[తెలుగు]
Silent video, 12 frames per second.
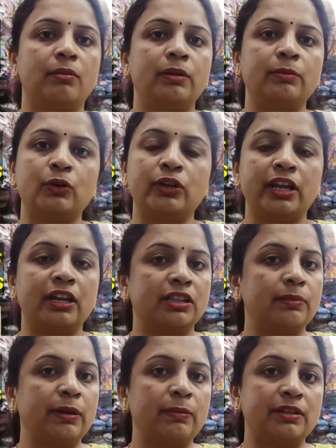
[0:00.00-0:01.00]
మేము కొరియర్
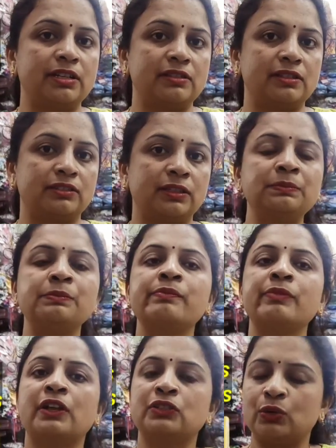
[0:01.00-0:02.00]
అయితే మేమే చేసేస్తాం
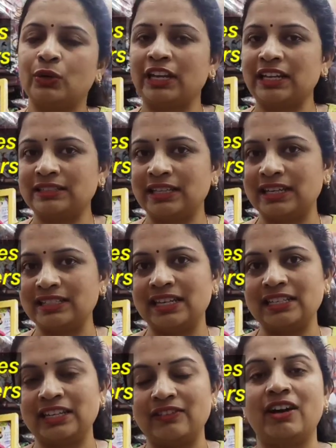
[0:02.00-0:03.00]
సో రీసెలింగ్
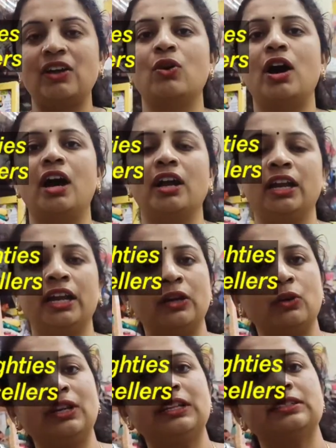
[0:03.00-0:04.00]
చేసే వాళ్ళు
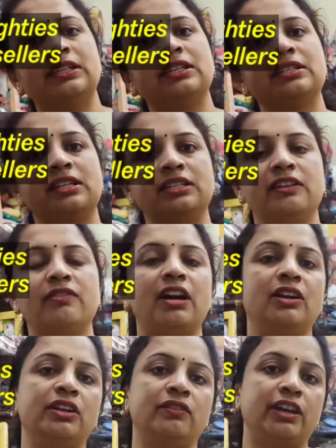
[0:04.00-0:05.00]
ఆన్లైన్లో రీసెలింగ్ చేసే
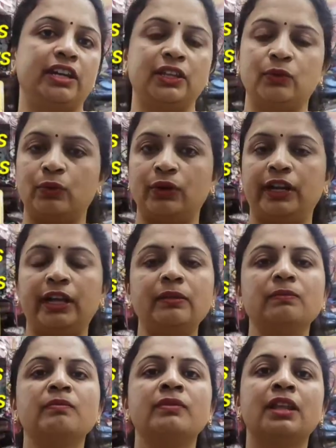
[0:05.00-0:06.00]
వాళ్ళు ఎవరైతే ఉంటే
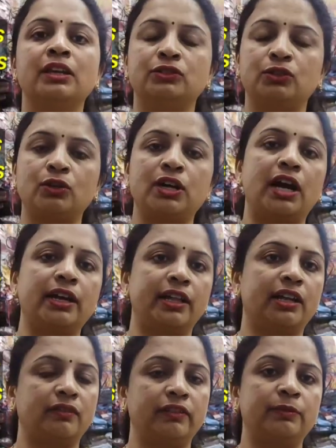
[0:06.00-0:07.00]
సో
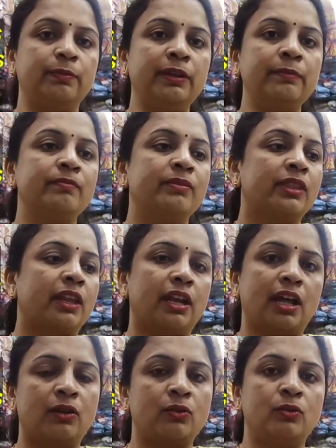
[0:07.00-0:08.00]
కాంటాక్ట్ విత్ మీ
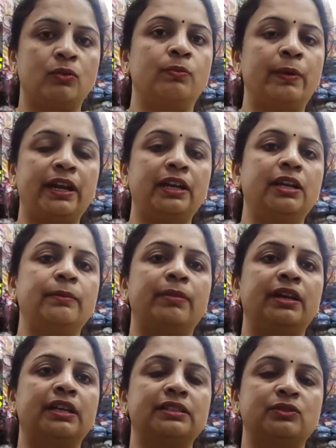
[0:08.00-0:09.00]
నాకు పైన
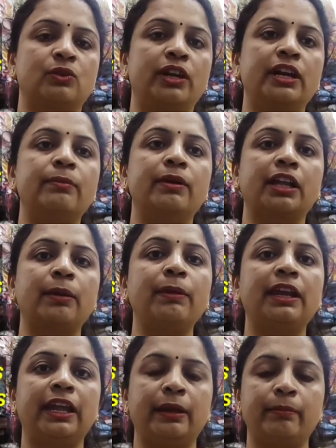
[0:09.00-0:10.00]
నెంబర్కి స్కోలే నెంబర్కి
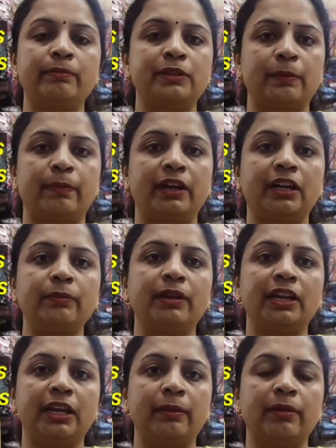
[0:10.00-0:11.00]
మీ నేమ్ చెప్పండి మీ
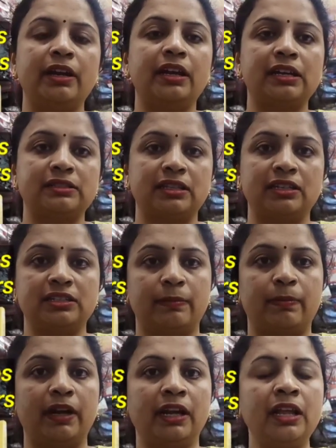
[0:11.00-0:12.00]
నేమ్ అండ్ రీసెలింగ్
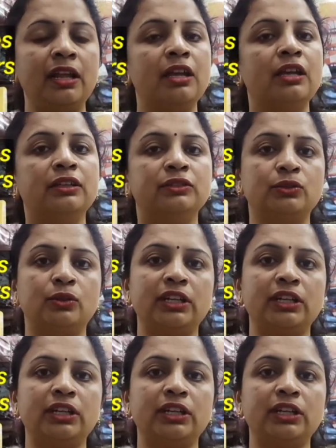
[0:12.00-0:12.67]
చెప్పండి సో